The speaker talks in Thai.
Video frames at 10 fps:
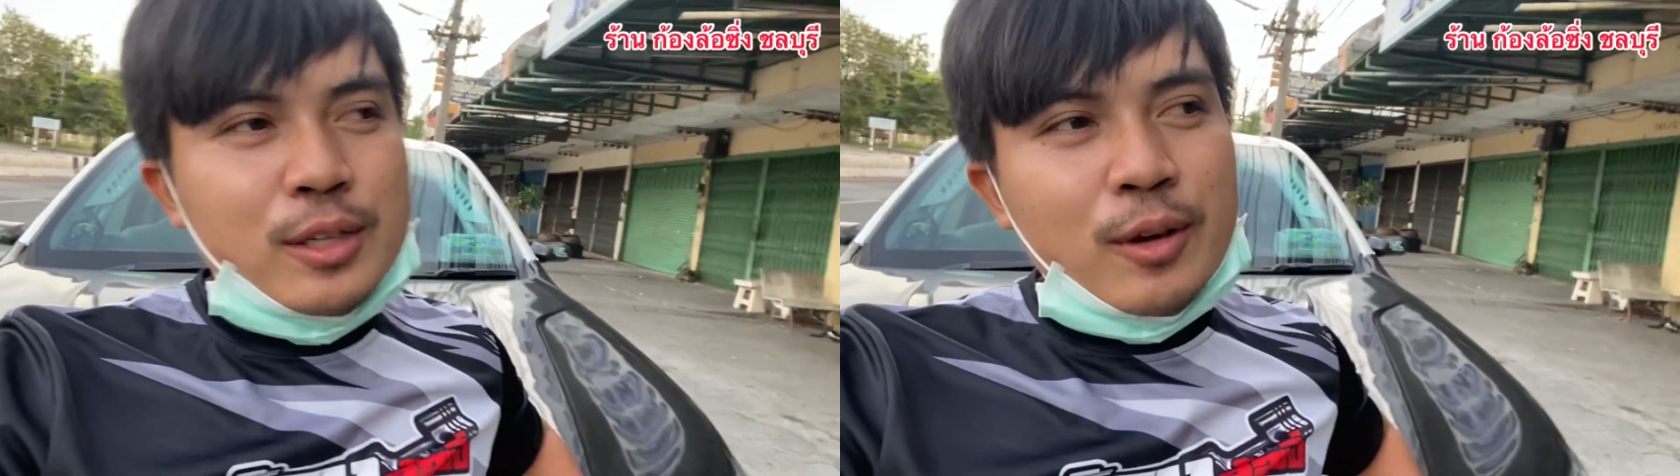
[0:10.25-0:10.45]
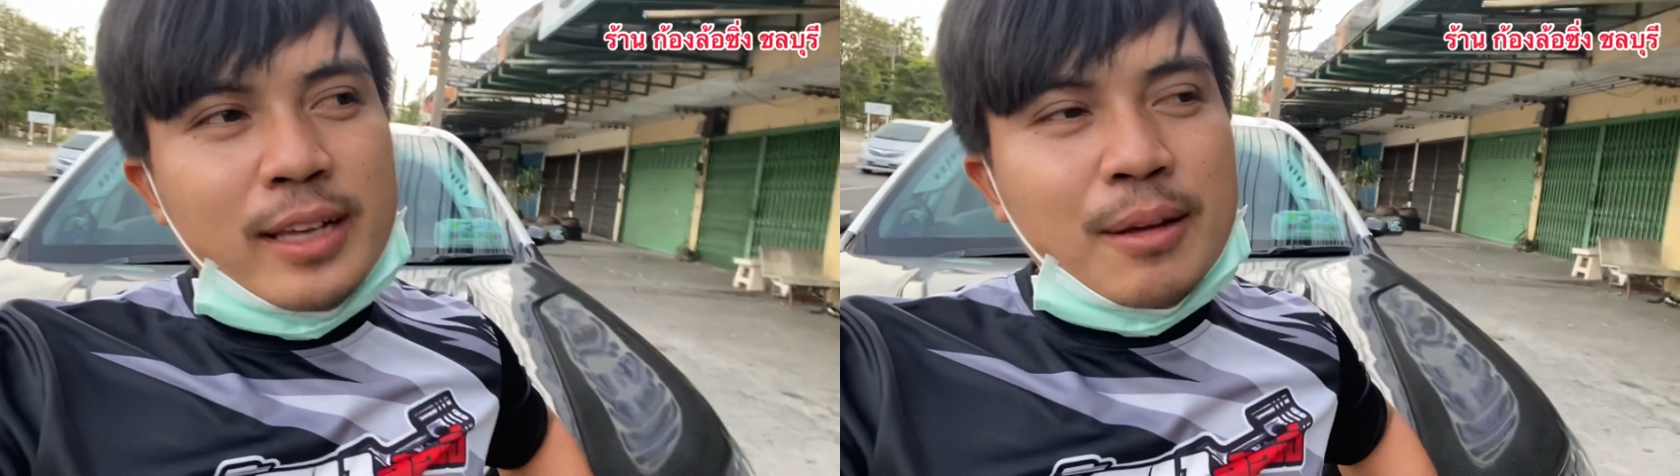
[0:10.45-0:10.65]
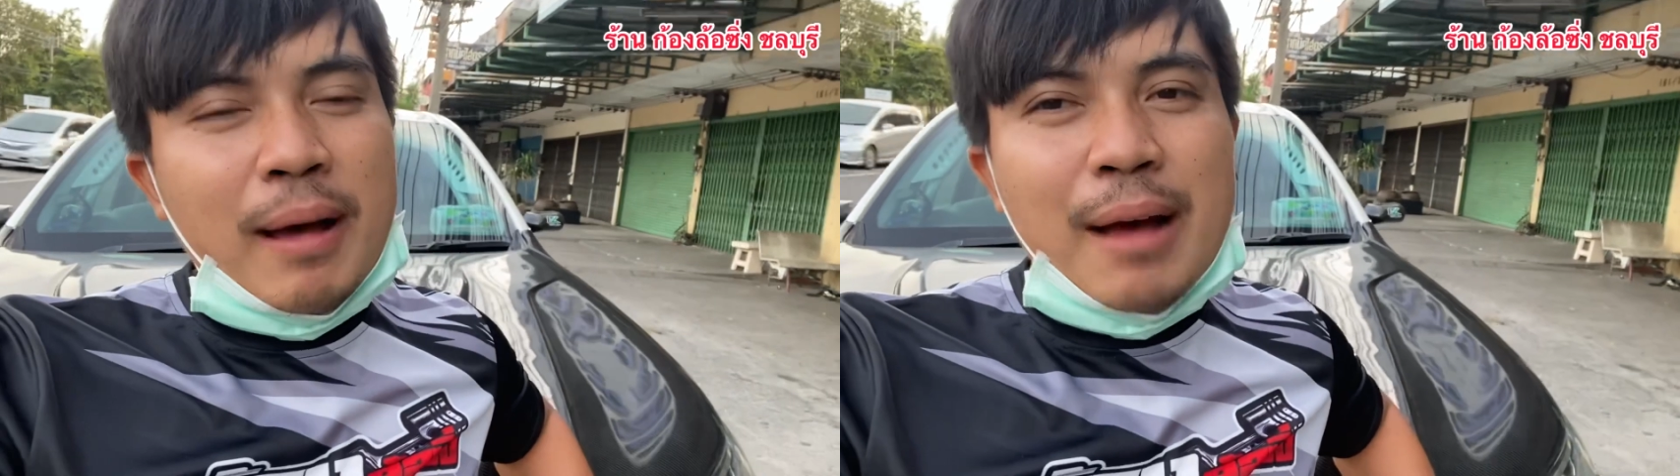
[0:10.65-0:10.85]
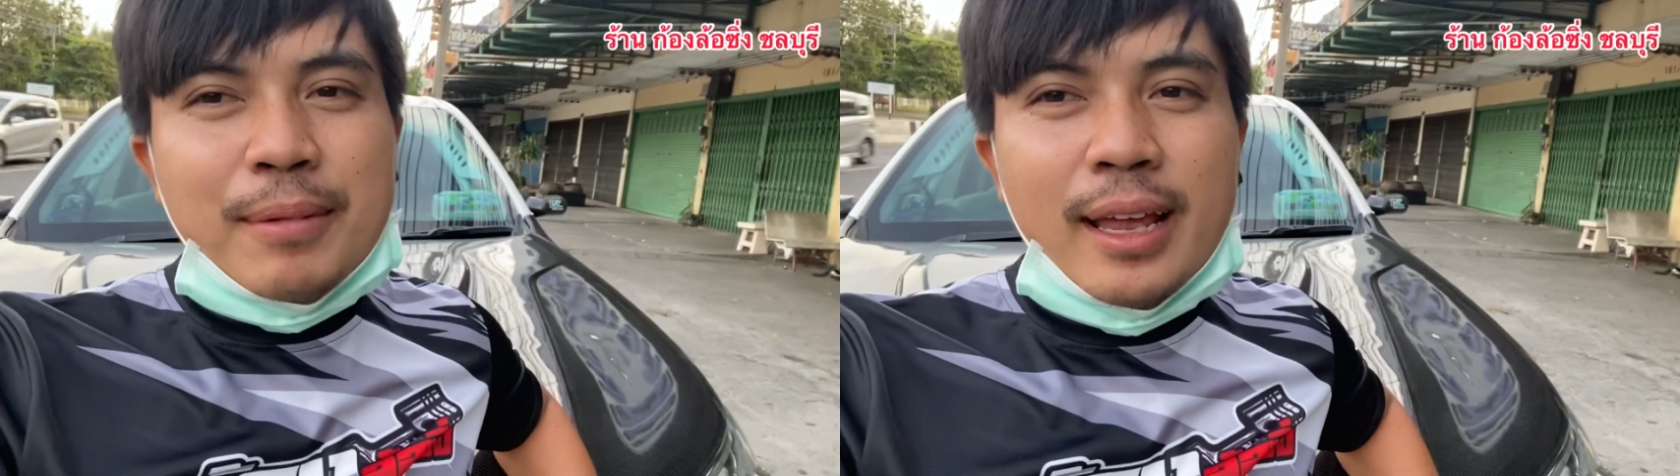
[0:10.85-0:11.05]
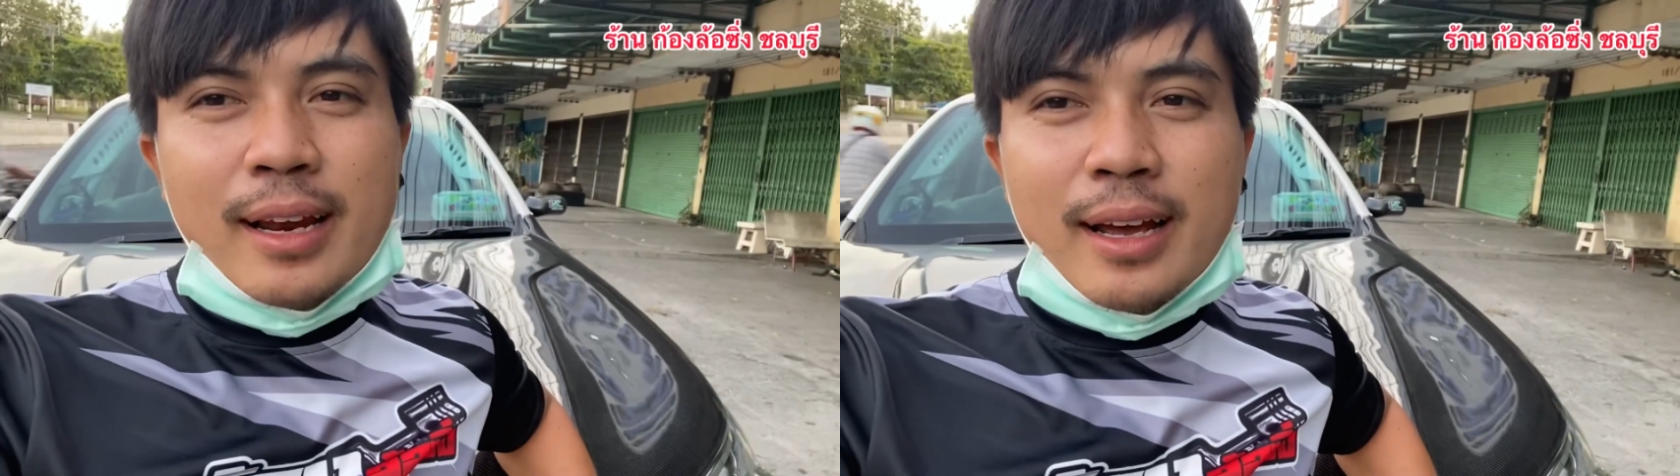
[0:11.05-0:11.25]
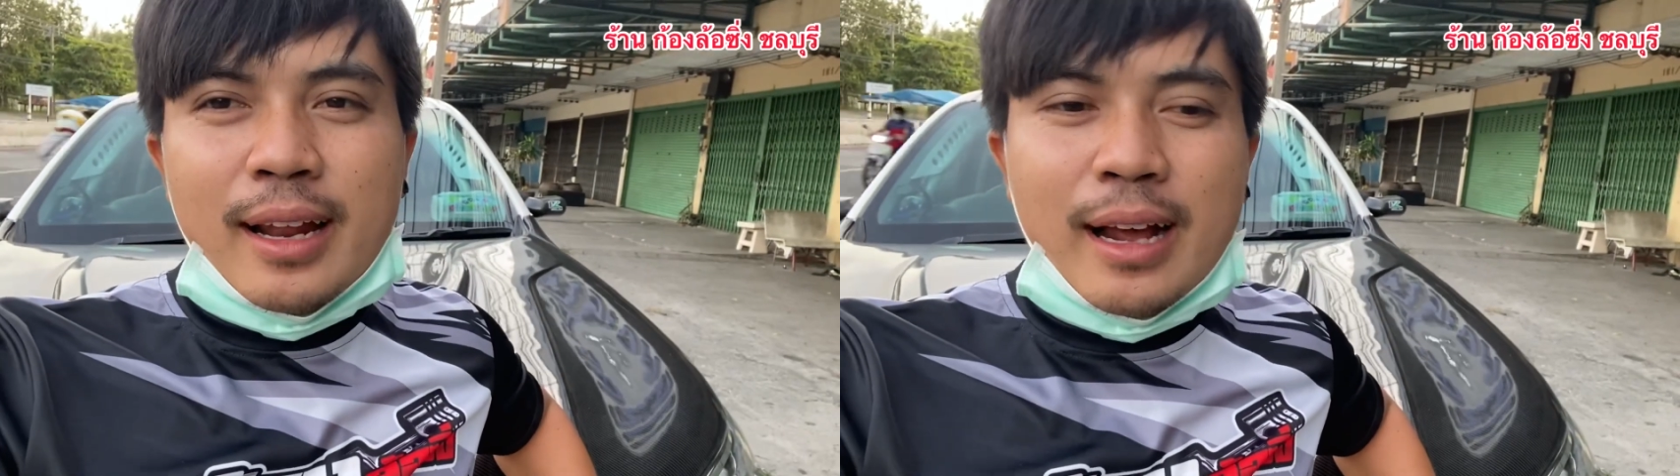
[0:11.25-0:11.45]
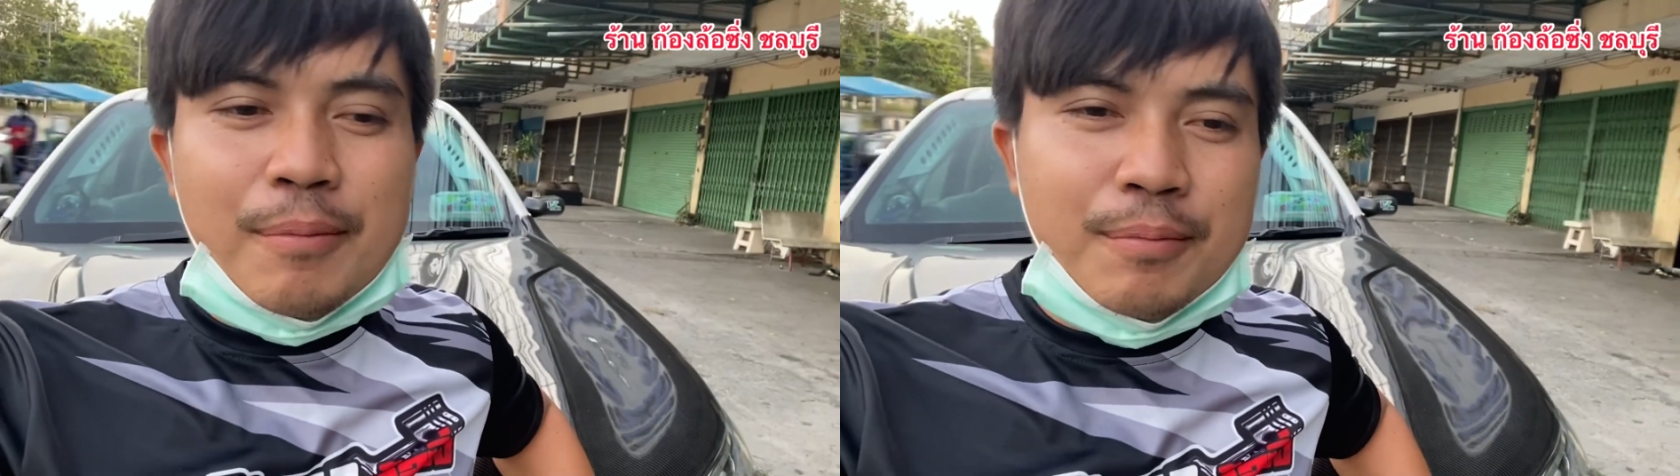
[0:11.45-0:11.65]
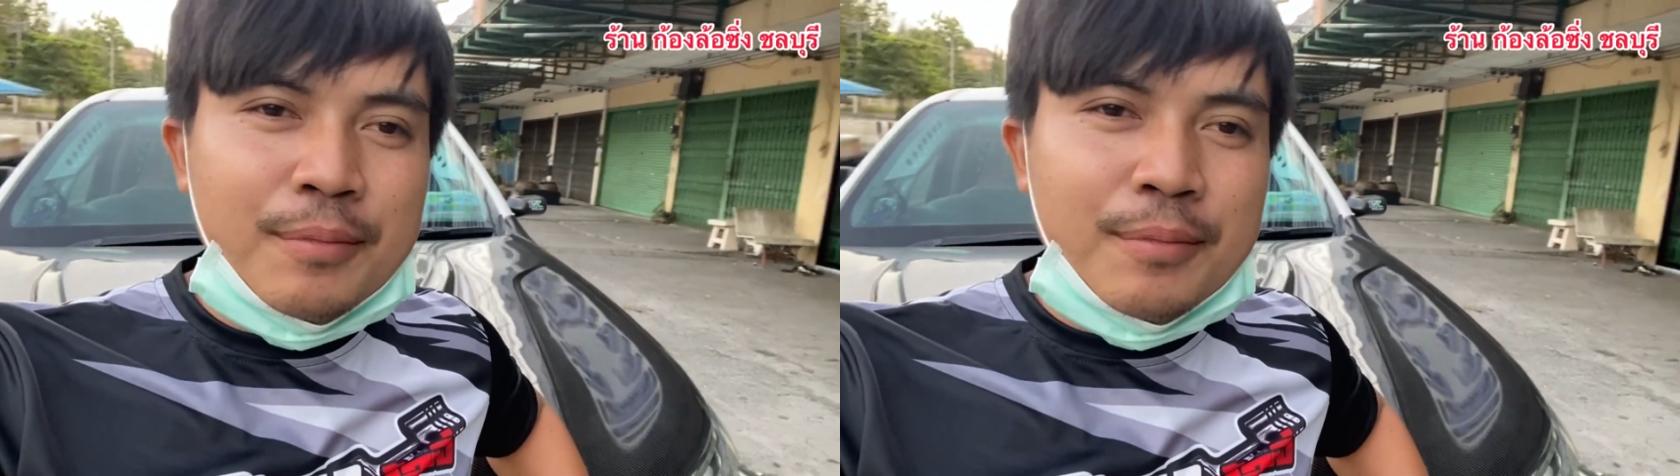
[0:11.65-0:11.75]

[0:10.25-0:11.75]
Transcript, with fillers: สวยๆสภาพดีเลยนะครับ